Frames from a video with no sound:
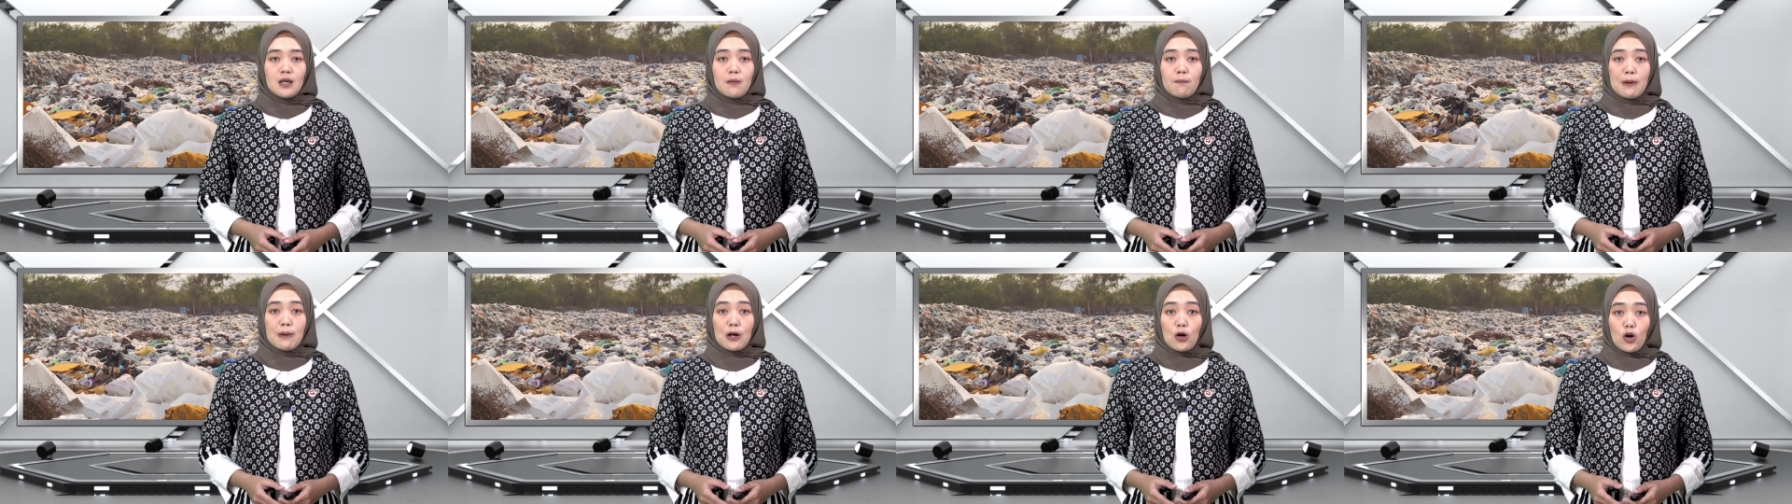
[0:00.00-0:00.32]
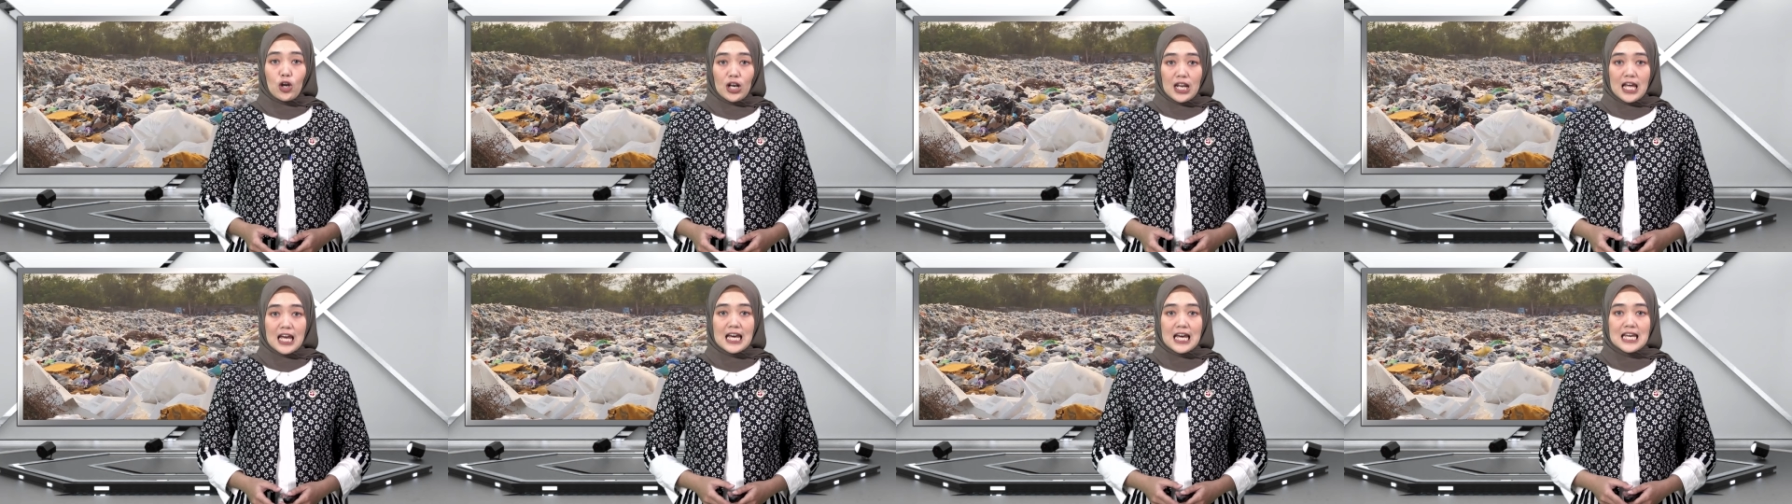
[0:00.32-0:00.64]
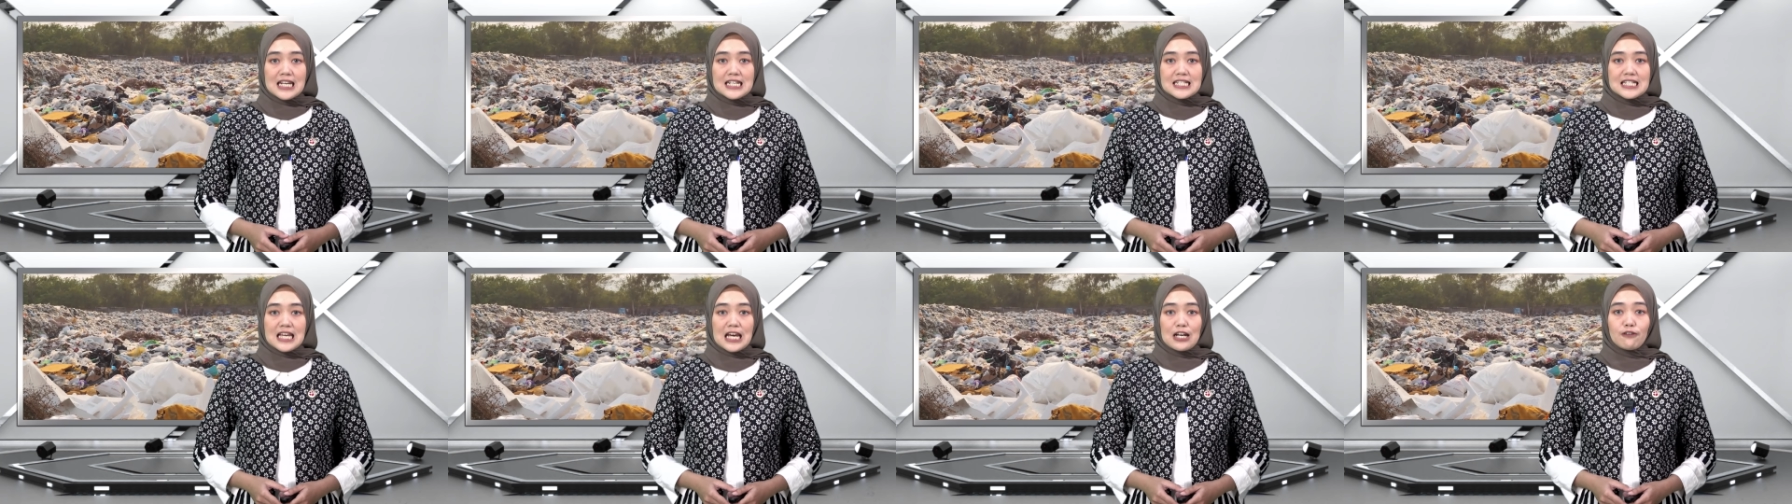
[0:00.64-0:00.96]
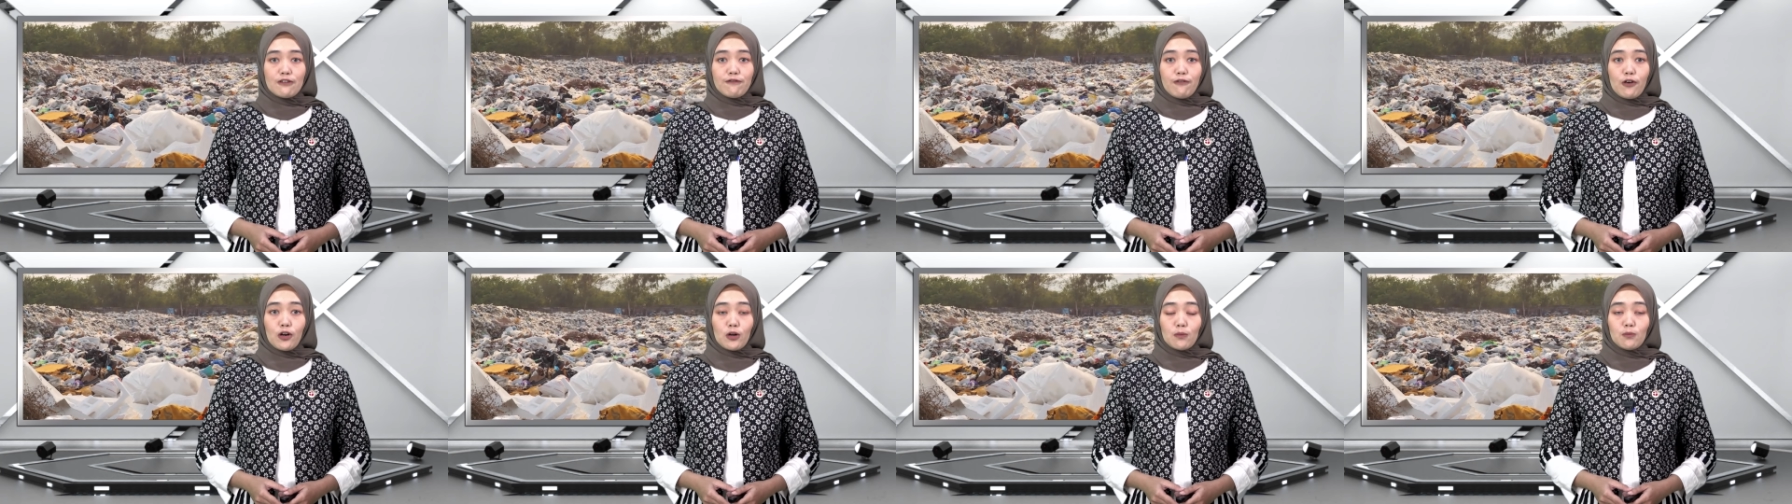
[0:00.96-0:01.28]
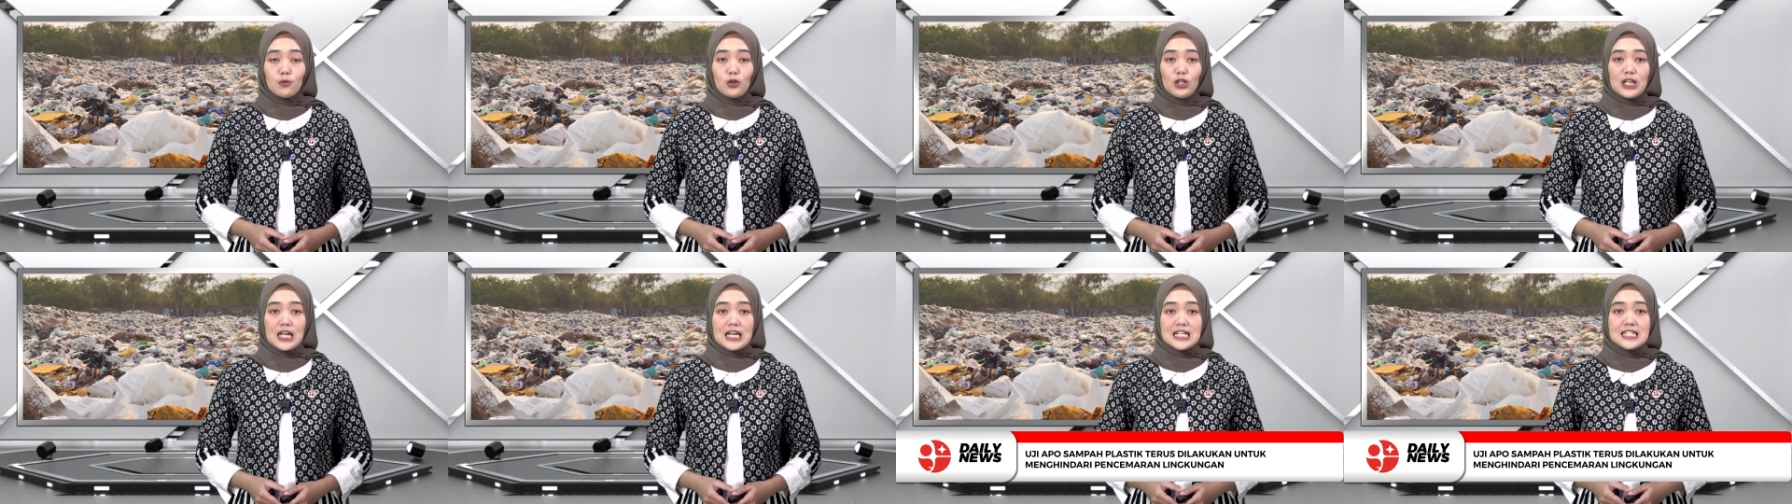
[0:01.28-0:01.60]
Pengolahan dan
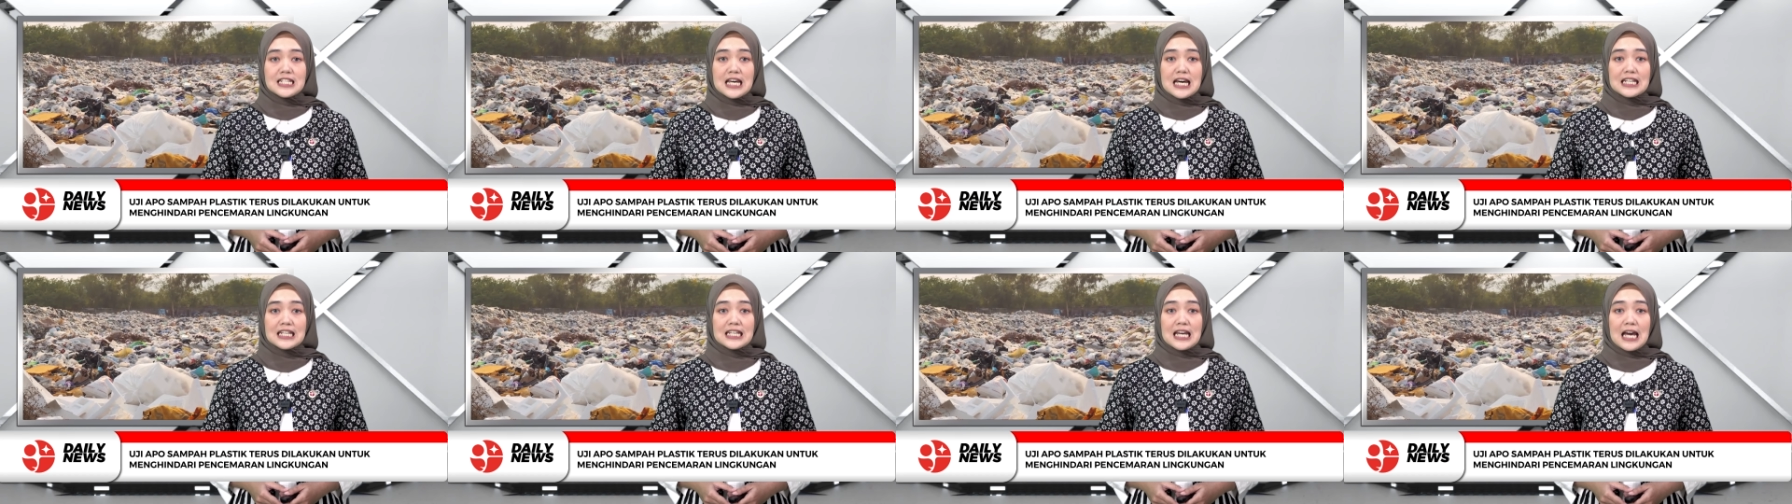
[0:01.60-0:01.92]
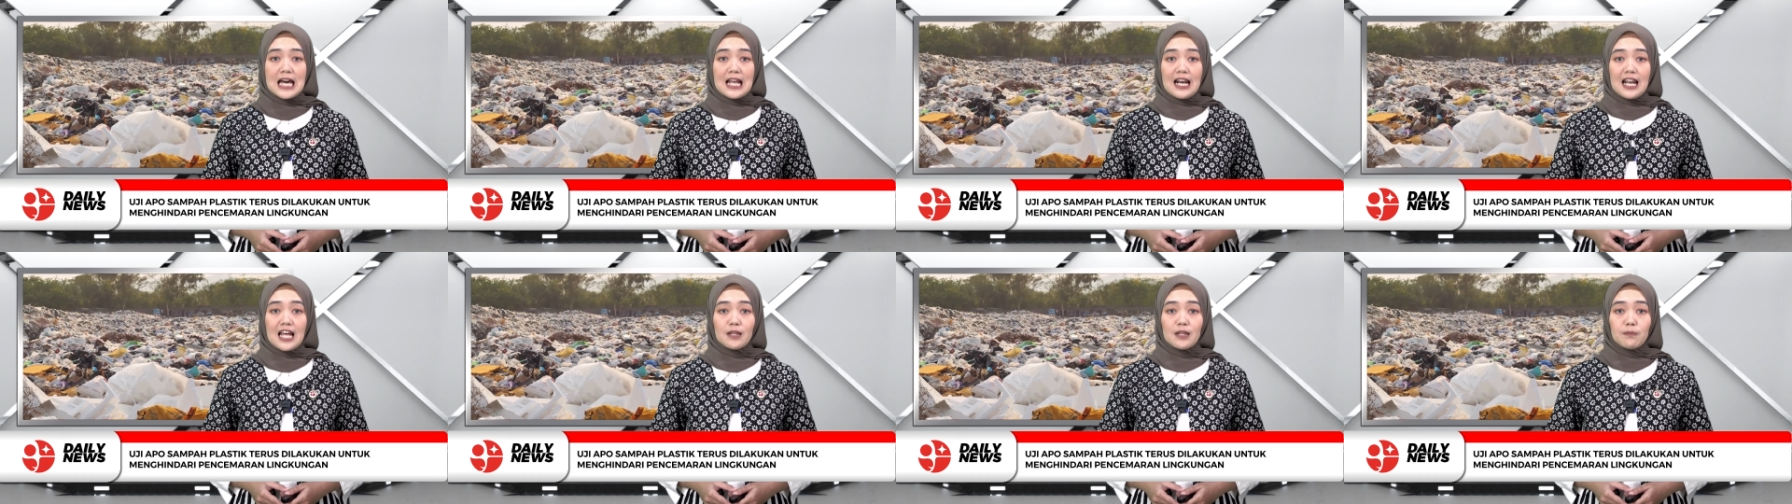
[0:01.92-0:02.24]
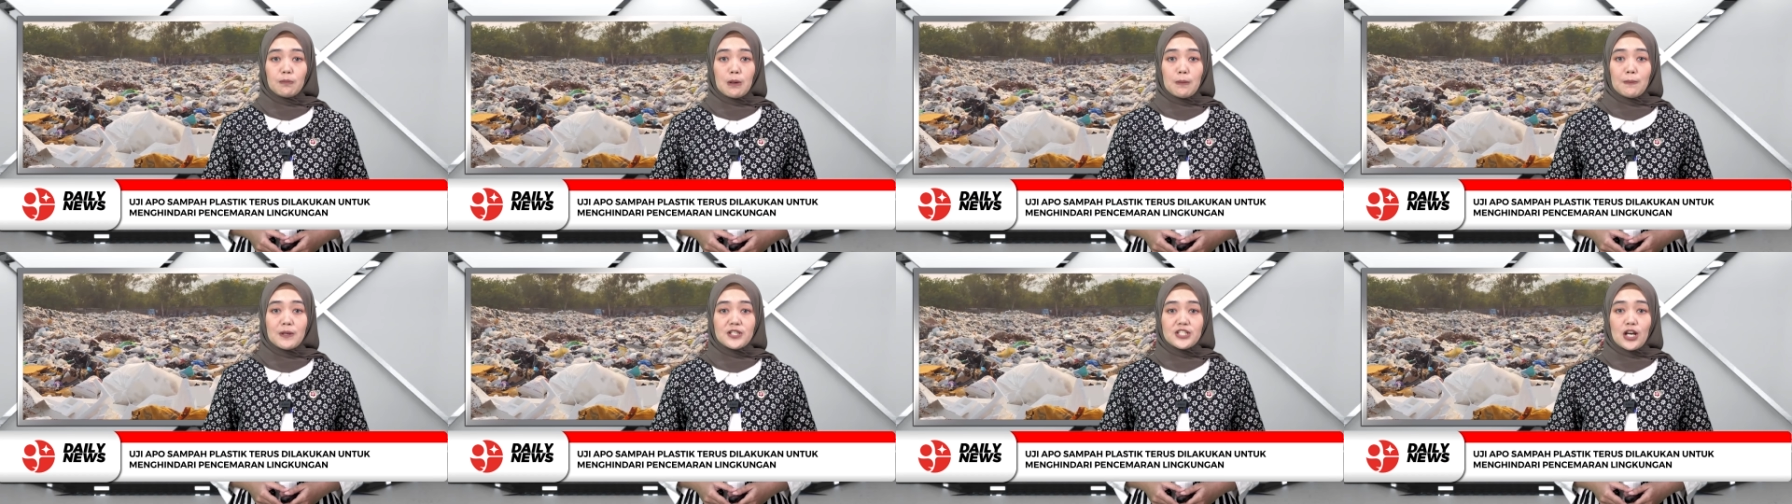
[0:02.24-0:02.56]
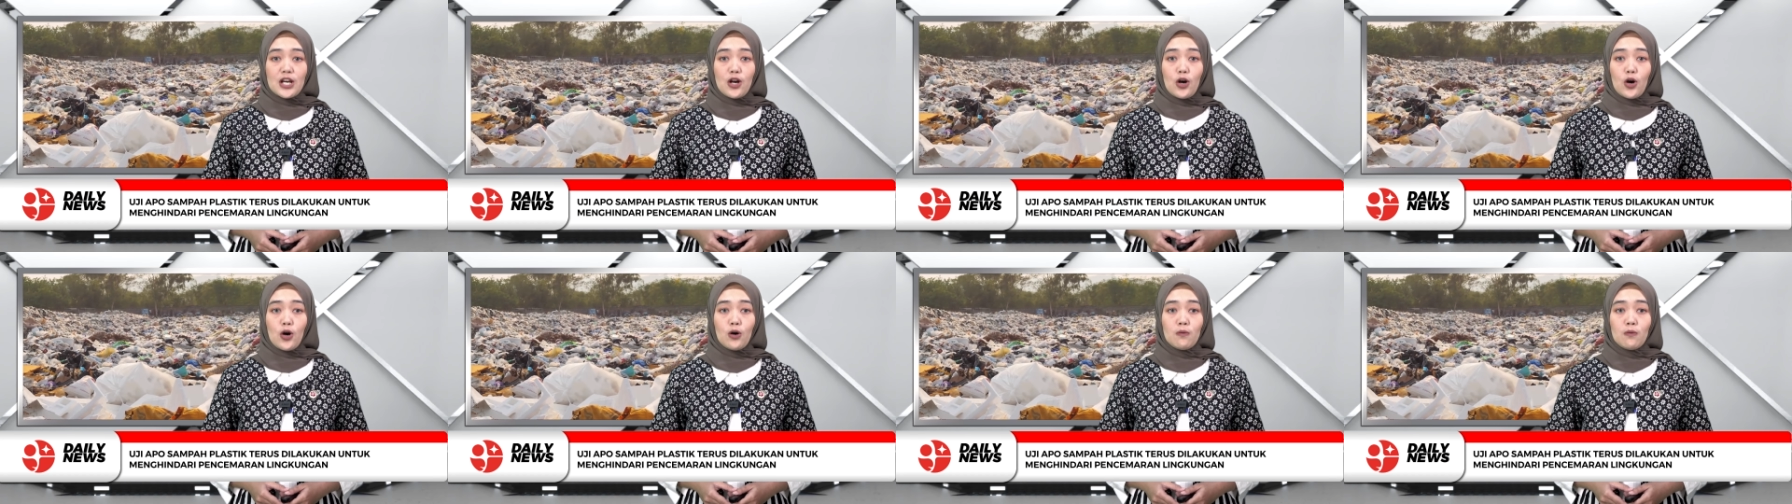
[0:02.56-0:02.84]
formula dari alat pemecah